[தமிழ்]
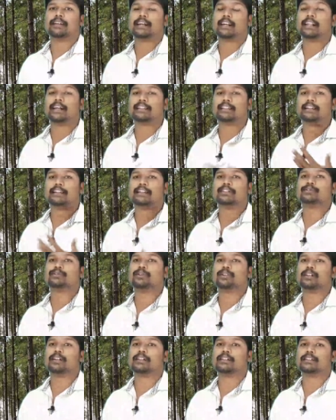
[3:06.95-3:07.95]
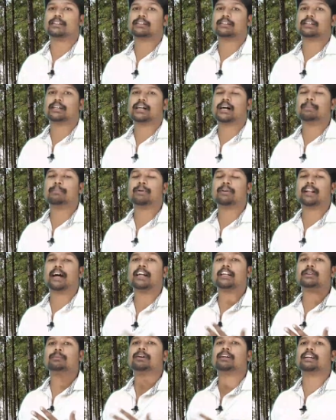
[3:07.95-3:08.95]
எல்லாத்துக்கிட்டையும் சொல்கிறாரு அப்போ
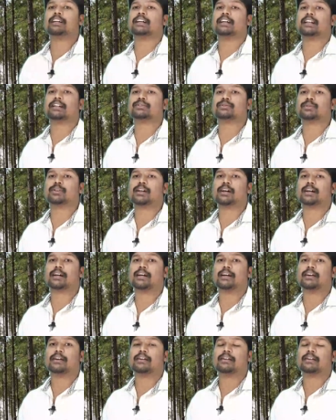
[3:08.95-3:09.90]
நாட்டு மக்கள்கள்லாம் சொல்கிறாங்க